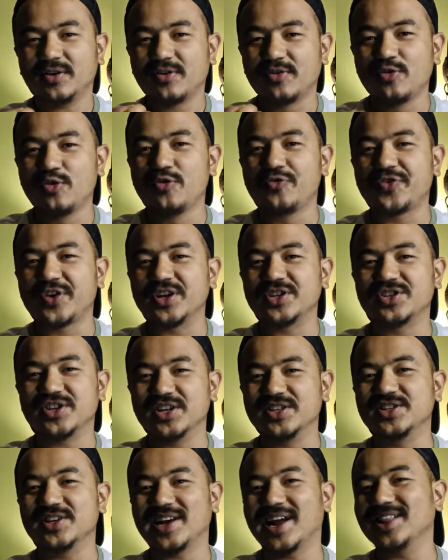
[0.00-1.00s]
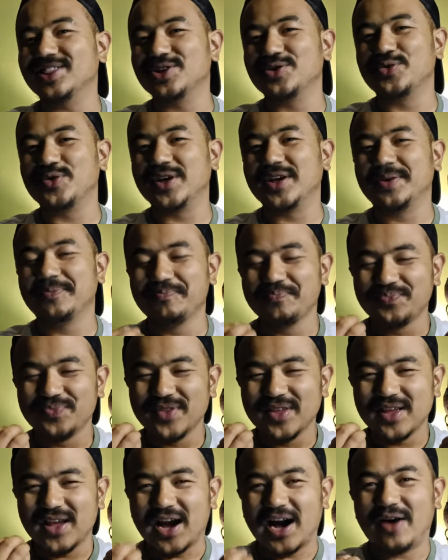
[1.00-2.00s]
रूफ़ की छनछनाती हुई
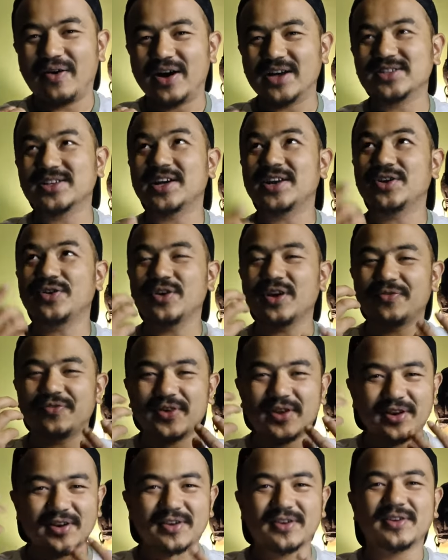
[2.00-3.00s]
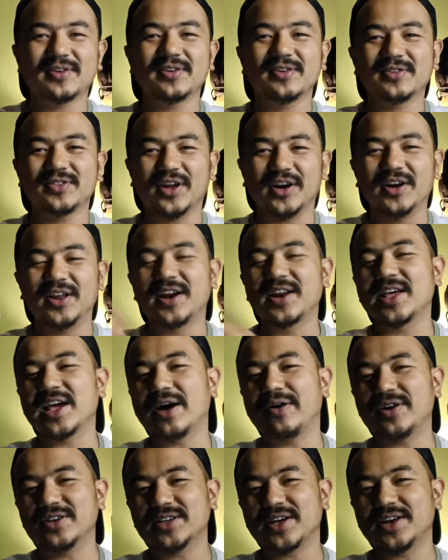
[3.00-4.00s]
आवाज़ आ रही हो या फिर थंडर की
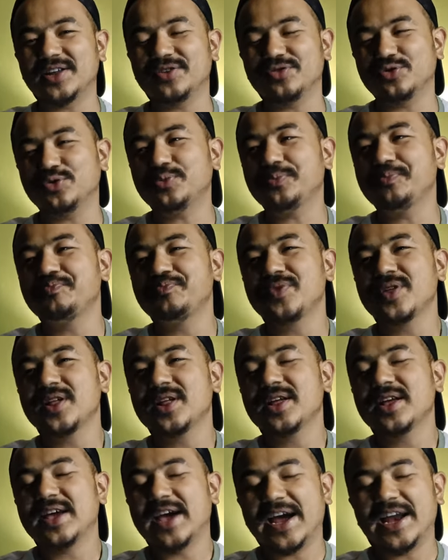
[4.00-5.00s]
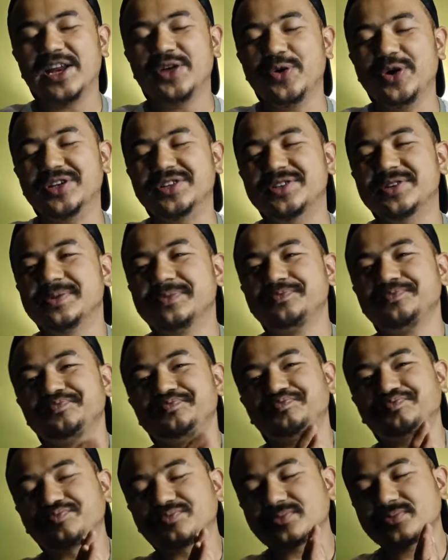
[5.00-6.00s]
आवाज़ आ रही है तो एनीवेज
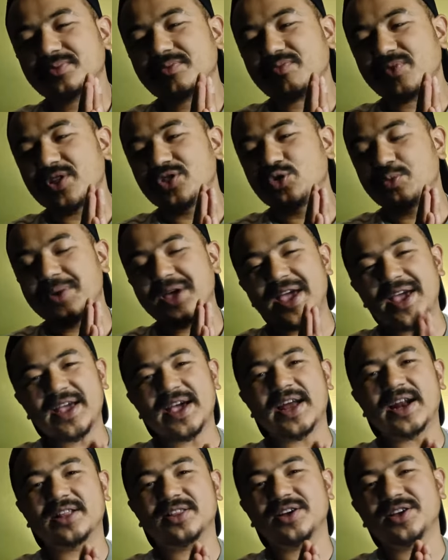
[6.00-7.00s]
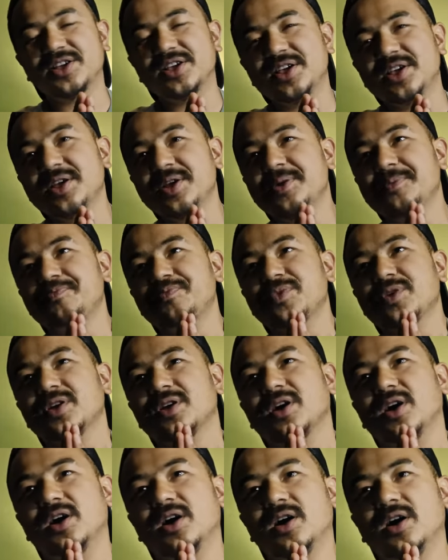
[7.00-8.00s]
तो मैं ये कह रहा था कि
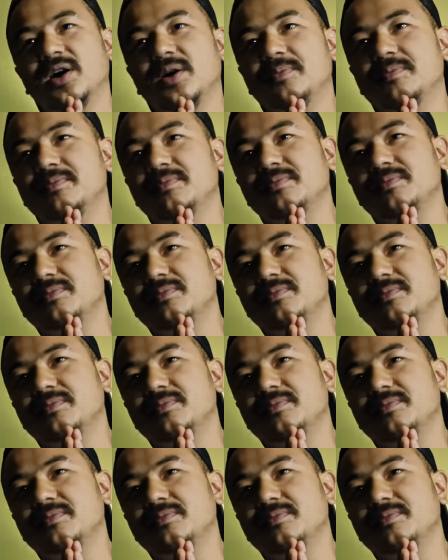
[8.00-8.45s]
आ,